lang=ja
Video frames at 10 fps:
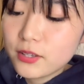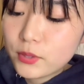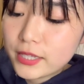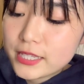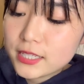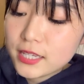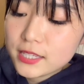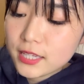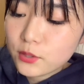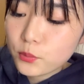私で
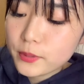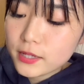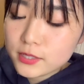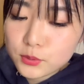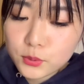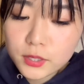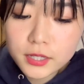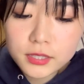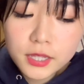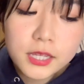すけど、ピアスを開
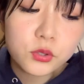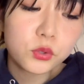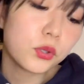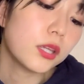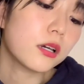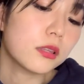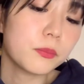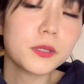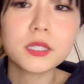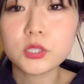けて、その時に買った
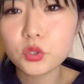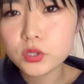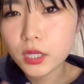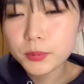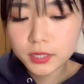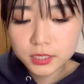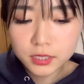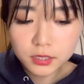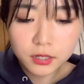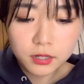ピアスがちょっと錆びてき
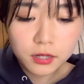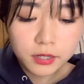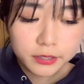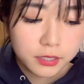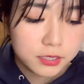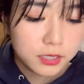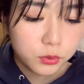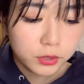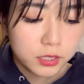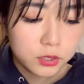ちゃったから、新しい
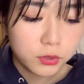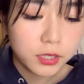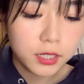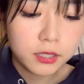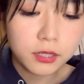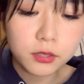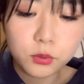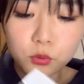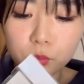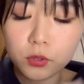子たちを入れてあげ
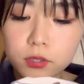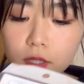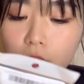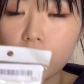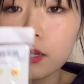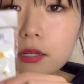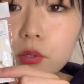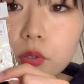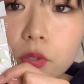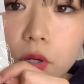ようと思って、
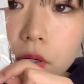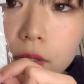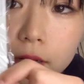この、